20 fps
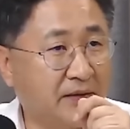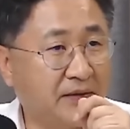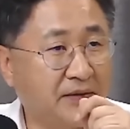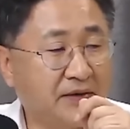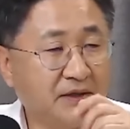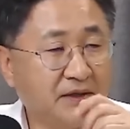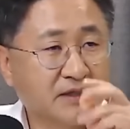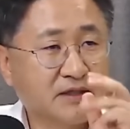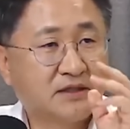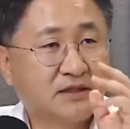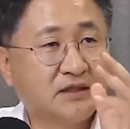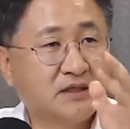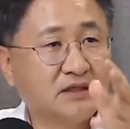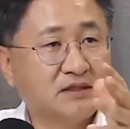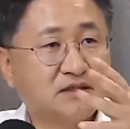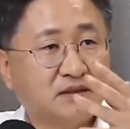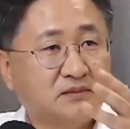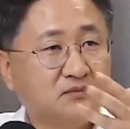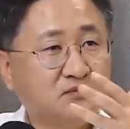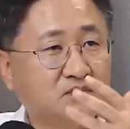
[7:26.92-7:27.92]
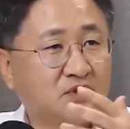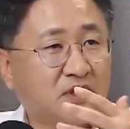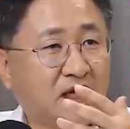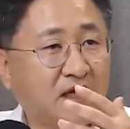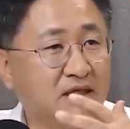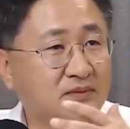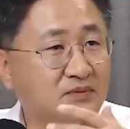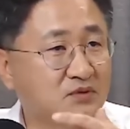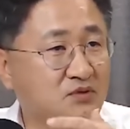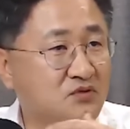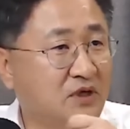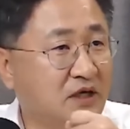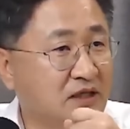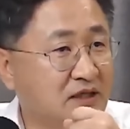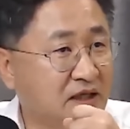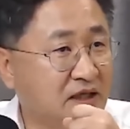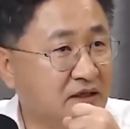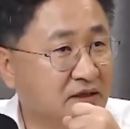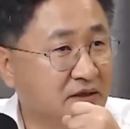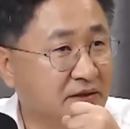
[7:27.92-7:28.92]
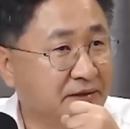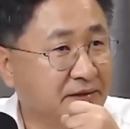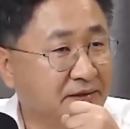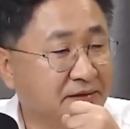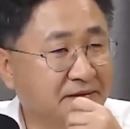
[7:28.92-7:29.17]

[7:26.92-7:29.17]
네. 그걸 전부 다 입수를 했다는 거예요.